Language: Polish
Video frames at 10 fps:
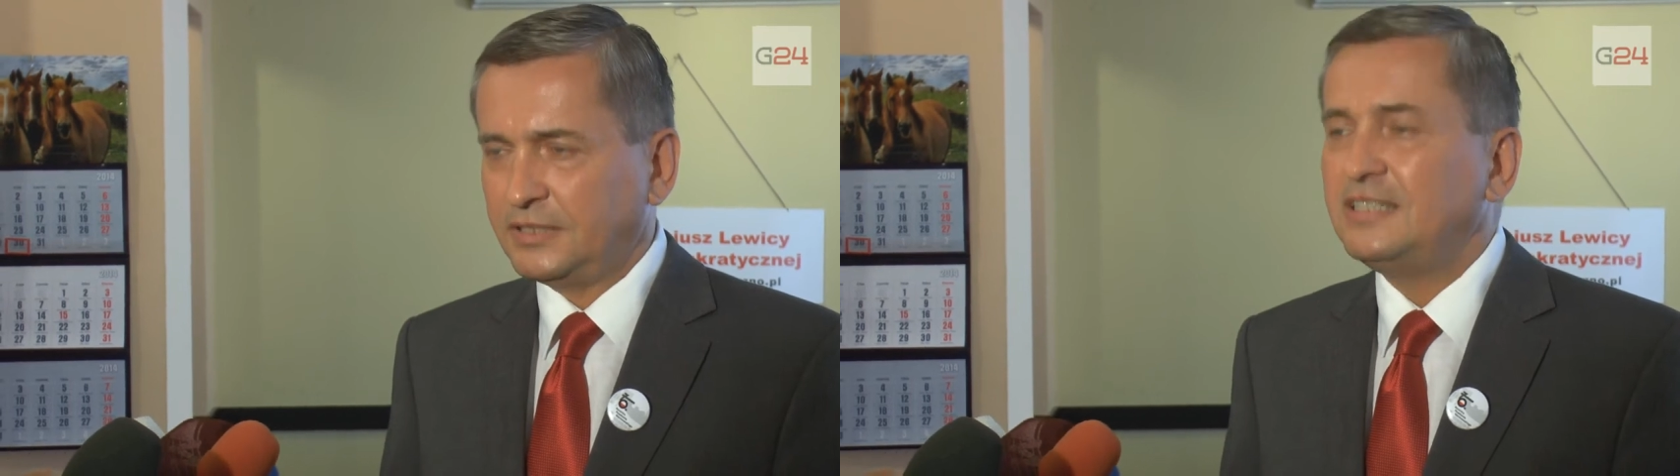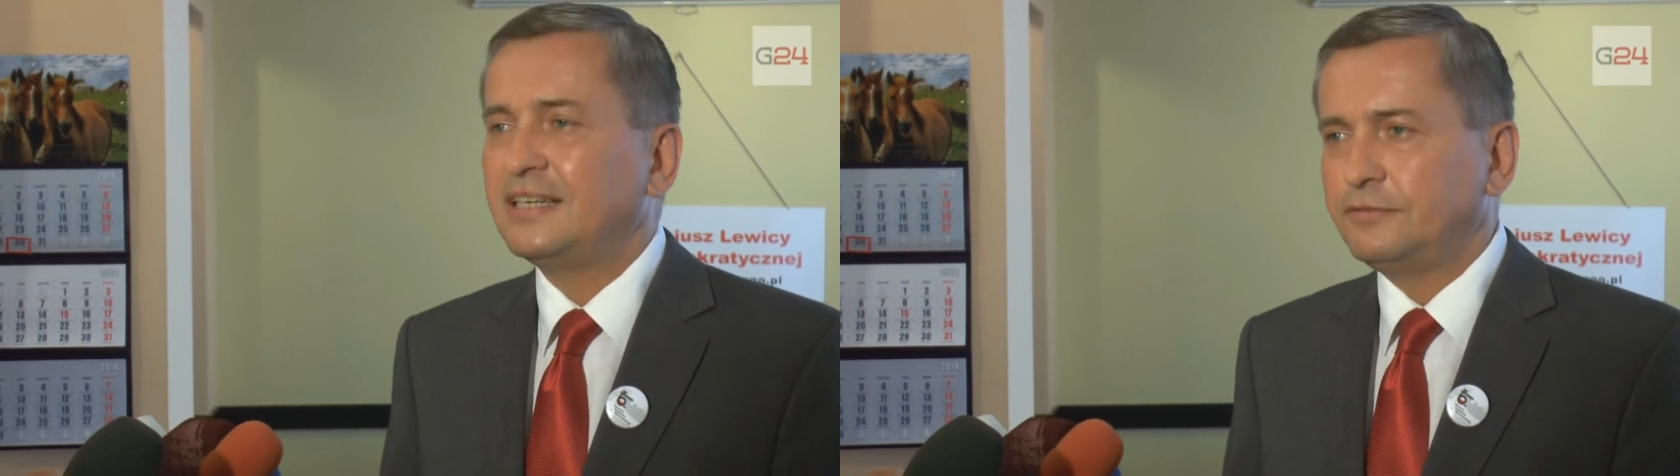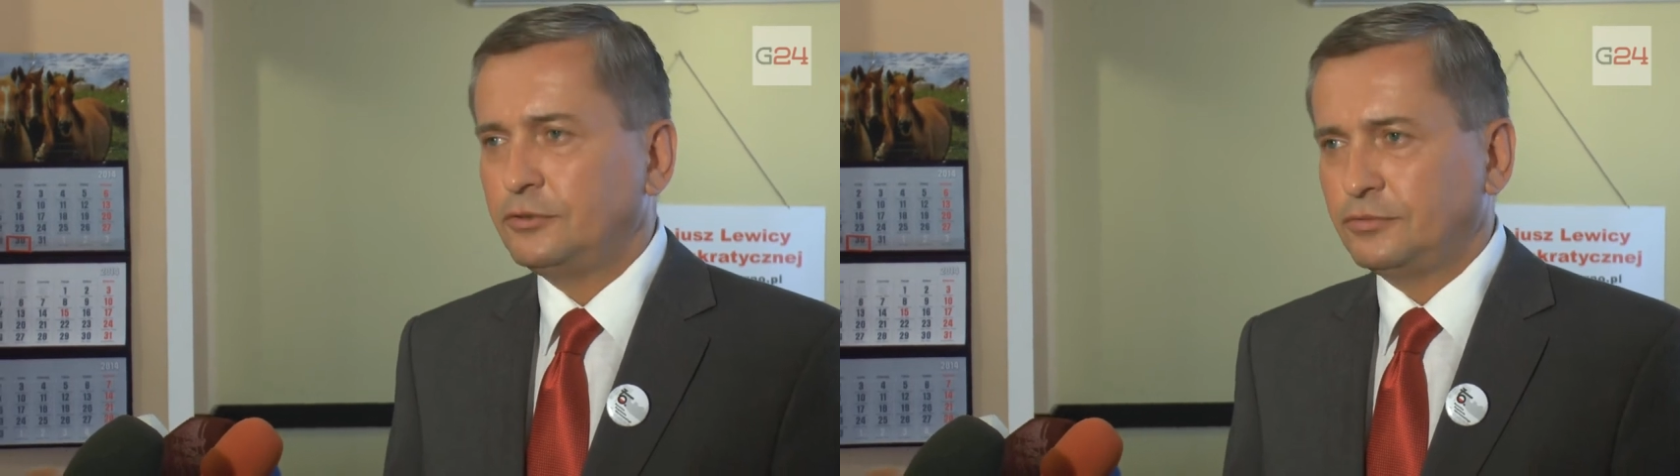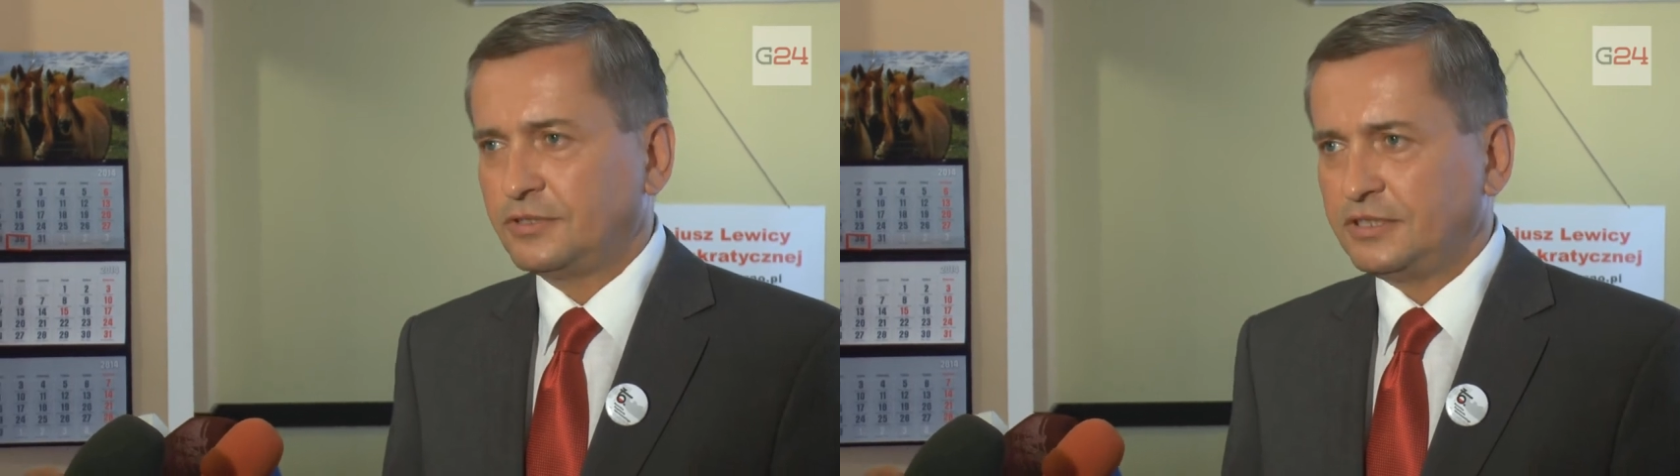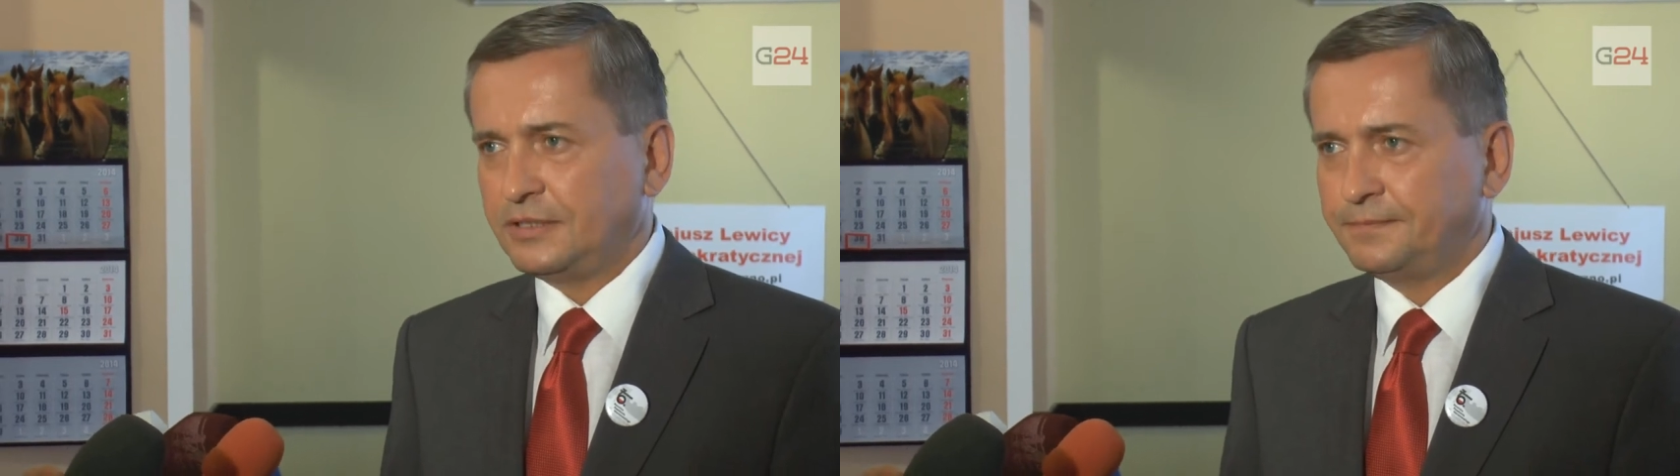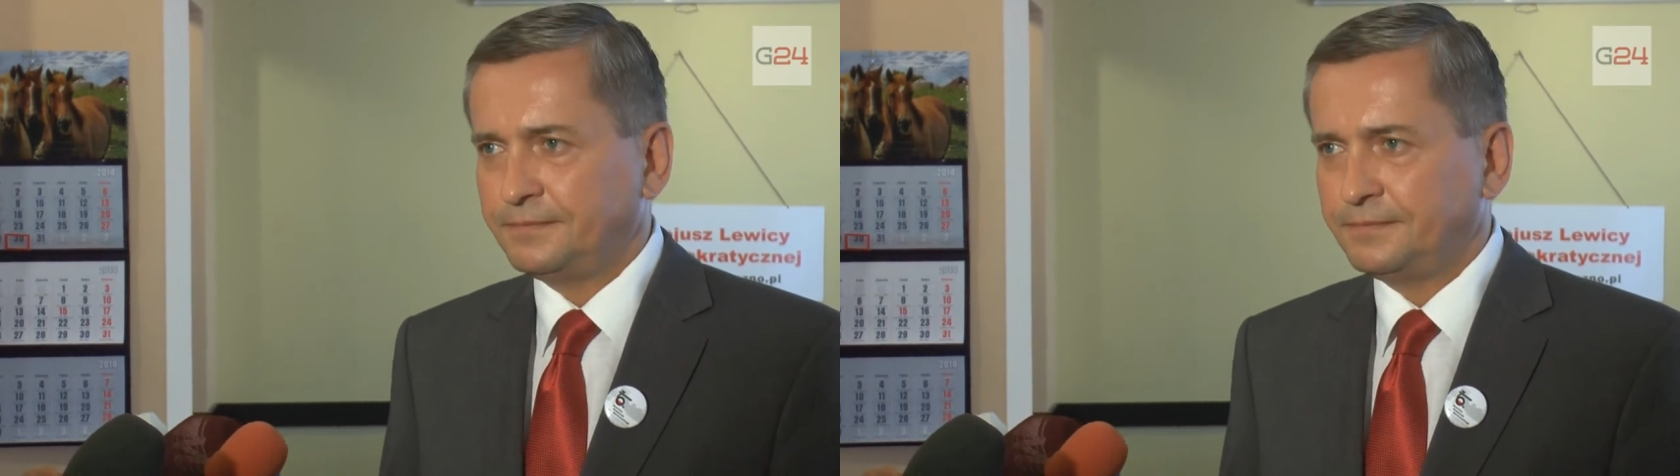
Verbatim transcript: i rewolucję.